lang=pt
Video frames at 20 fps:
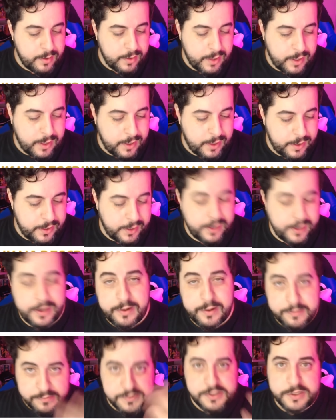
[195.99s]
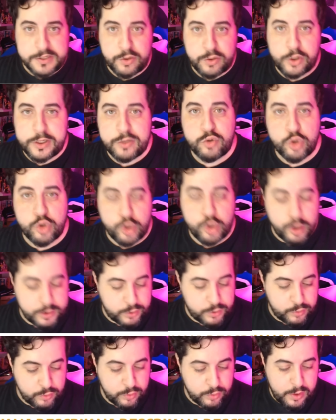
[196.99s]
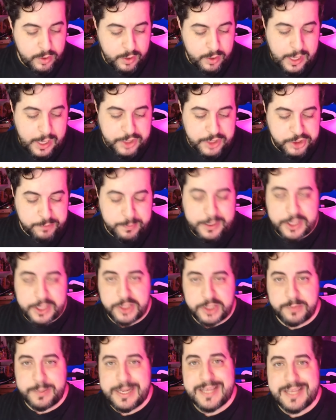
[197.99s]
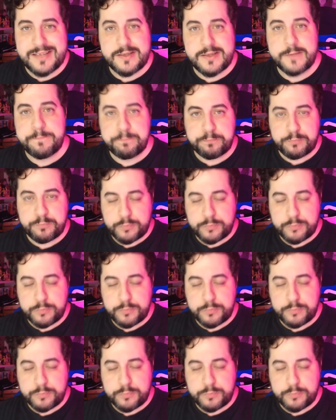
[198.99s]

uh, se tornando sócio adimplente, beleza?